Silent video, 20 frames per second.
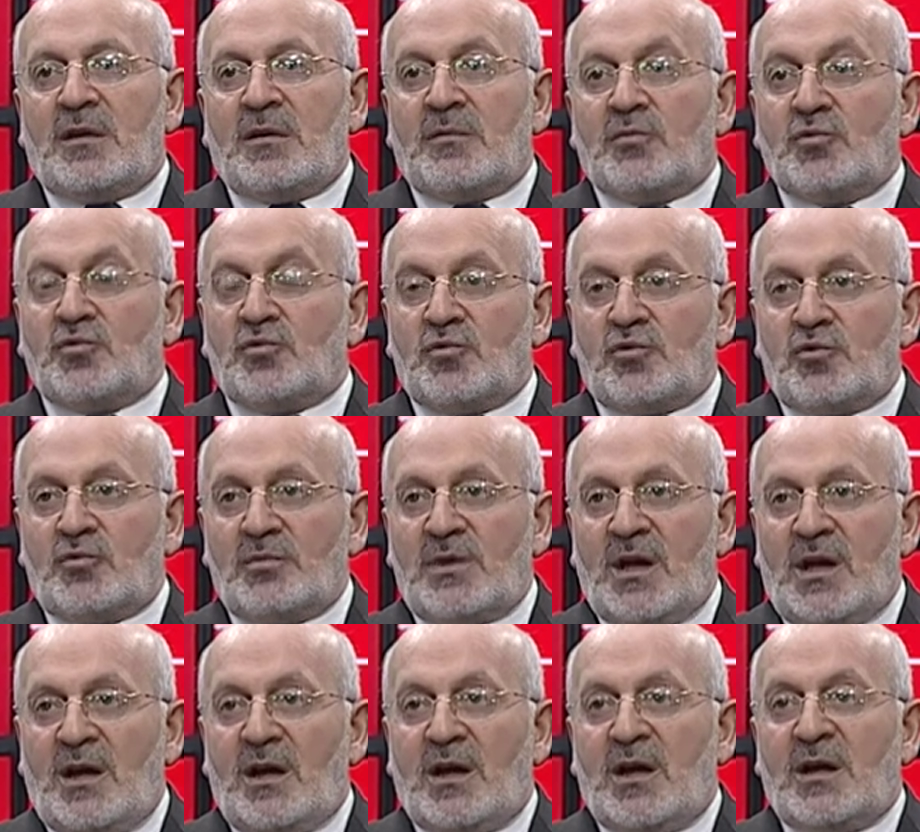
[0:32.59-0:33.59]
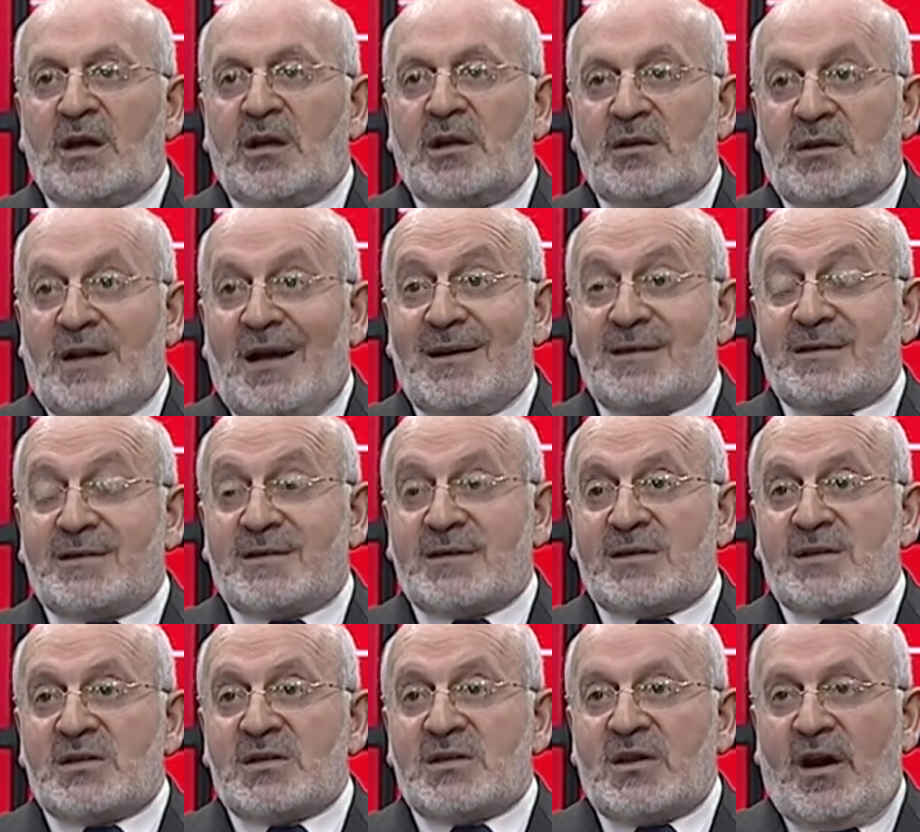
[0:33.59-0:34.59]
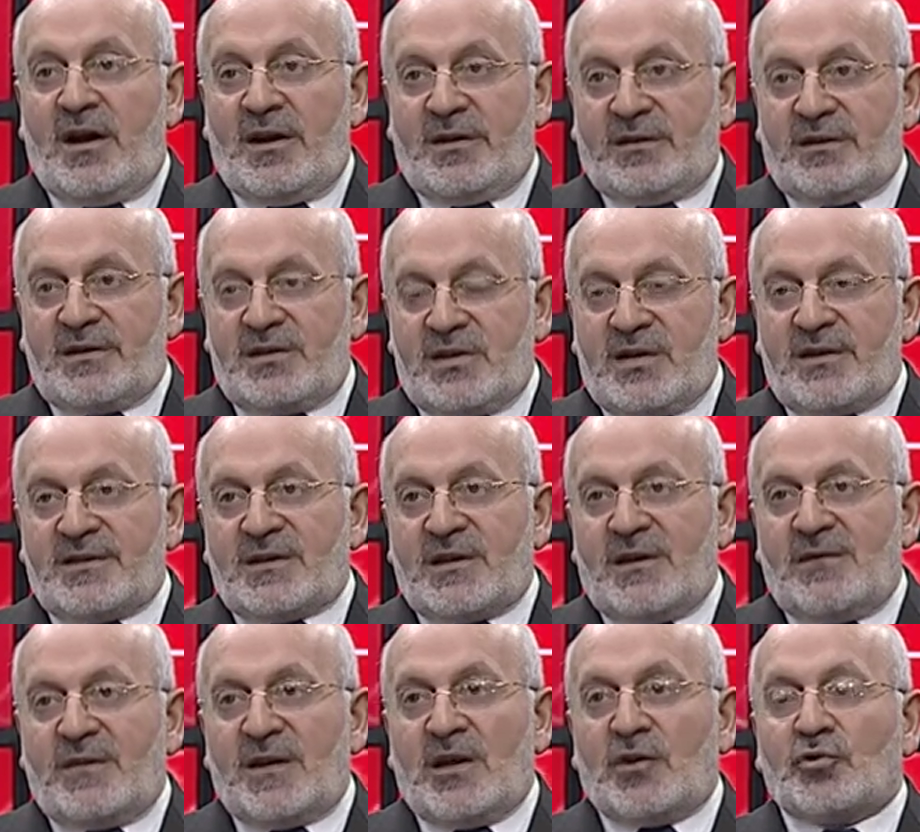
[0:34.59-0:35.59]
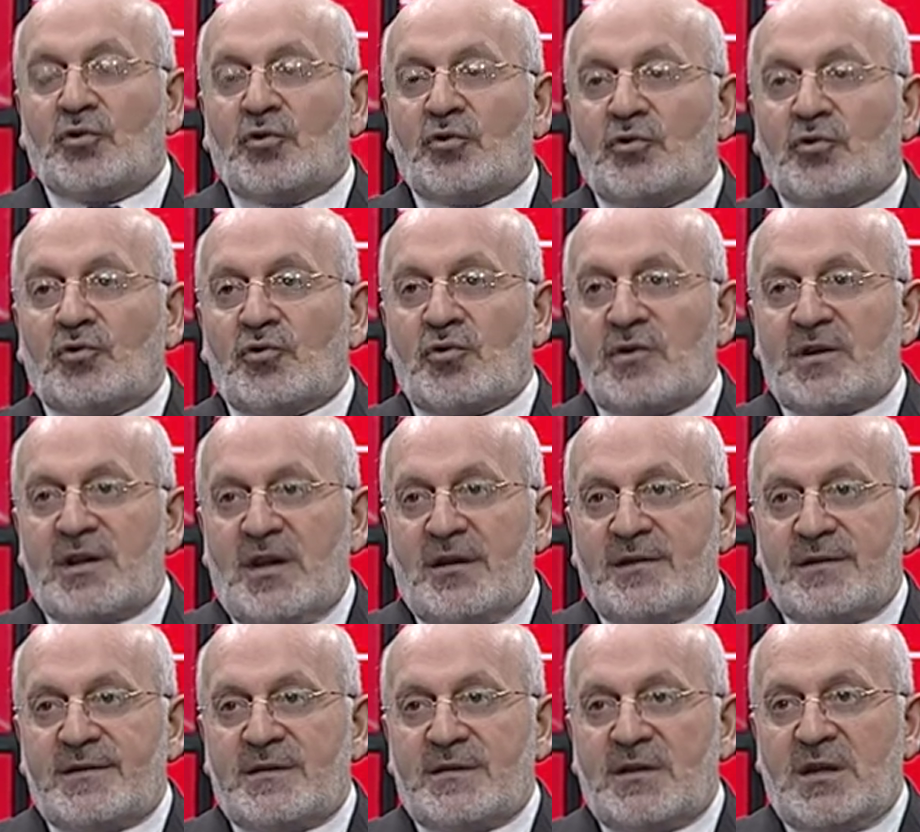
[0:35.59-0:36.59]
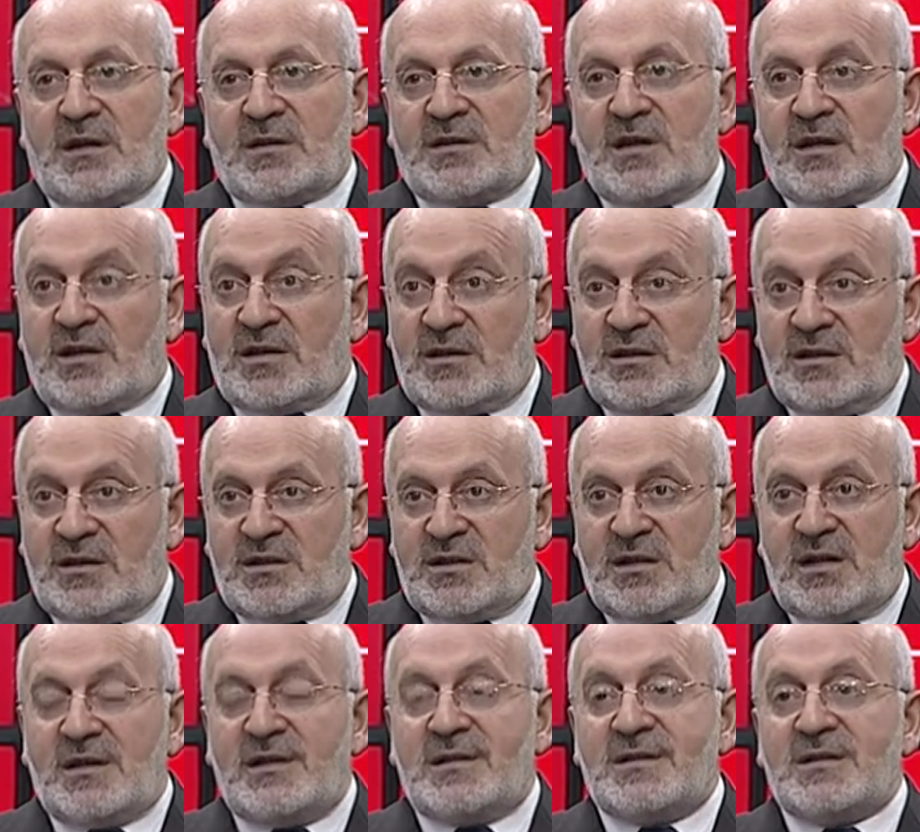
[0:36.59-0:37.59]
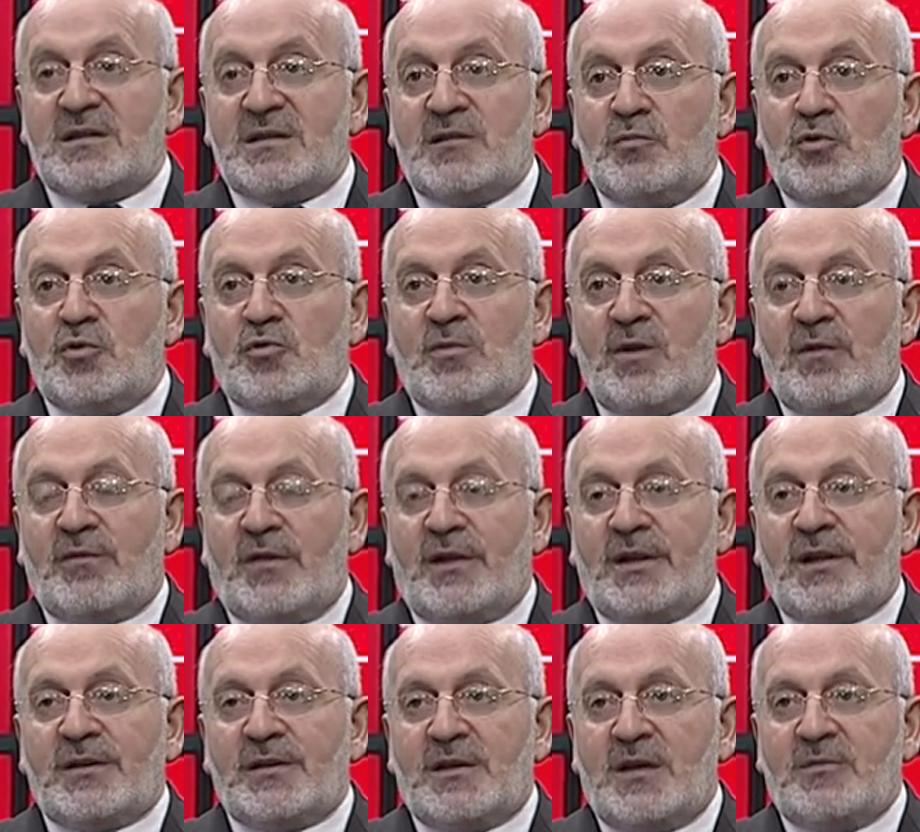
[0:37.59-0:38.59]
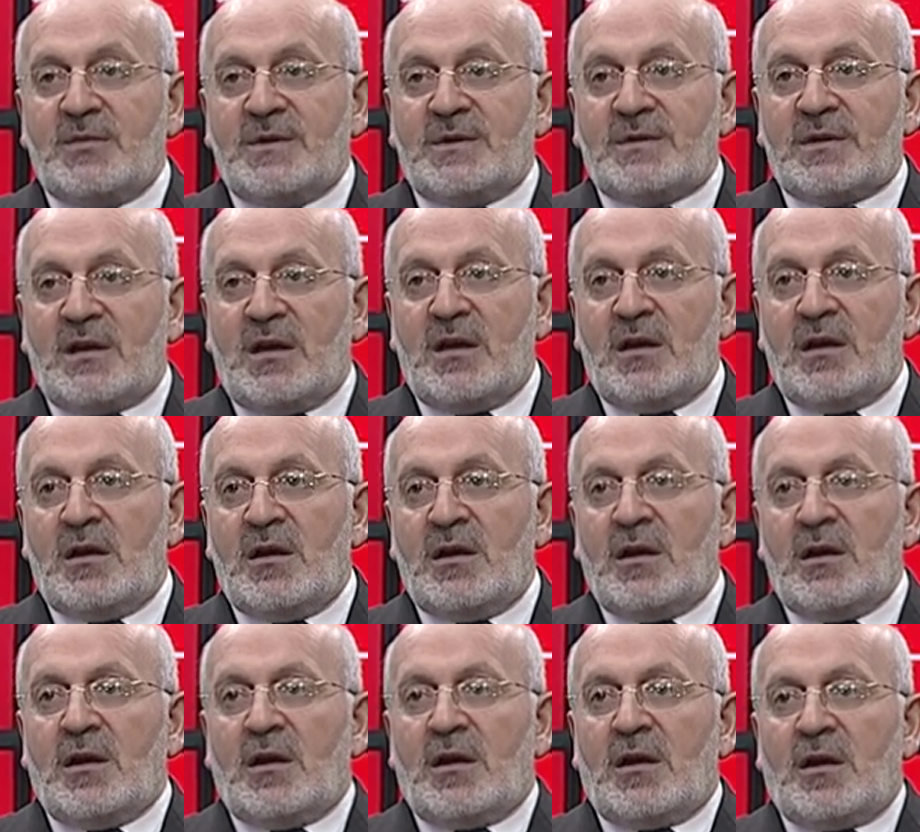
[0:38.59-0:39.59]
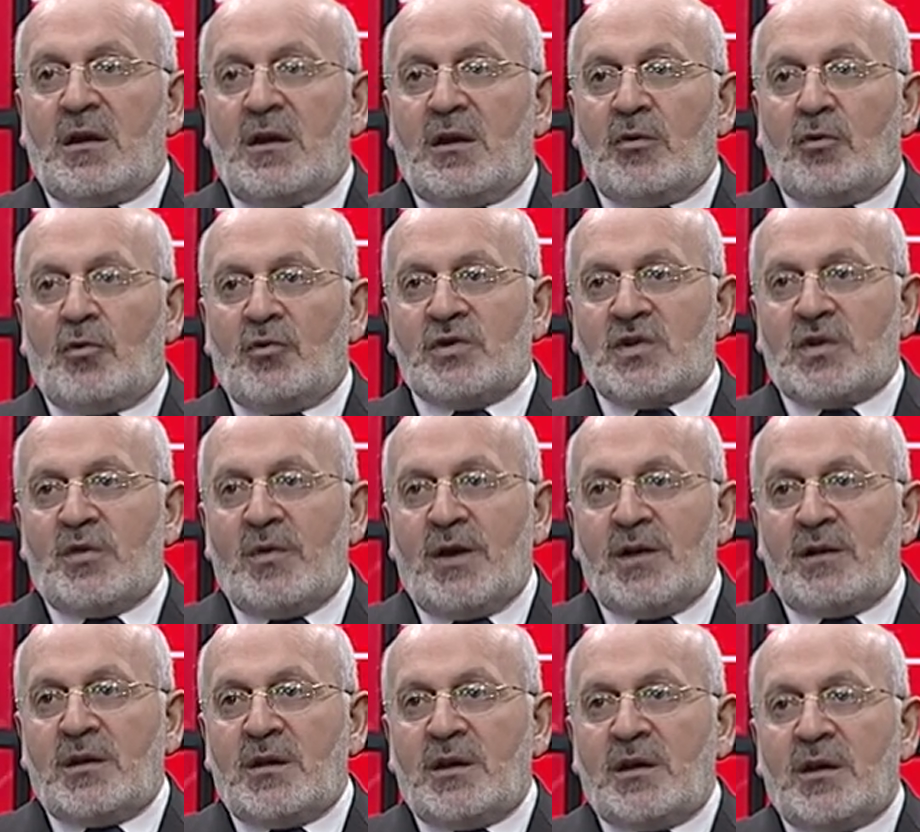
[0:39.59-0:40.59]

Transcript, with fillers: bu durumda rahatsızlığı artacaksa veya doktoru kendisine sakın işte dizini bükme falan demişse e, o zaman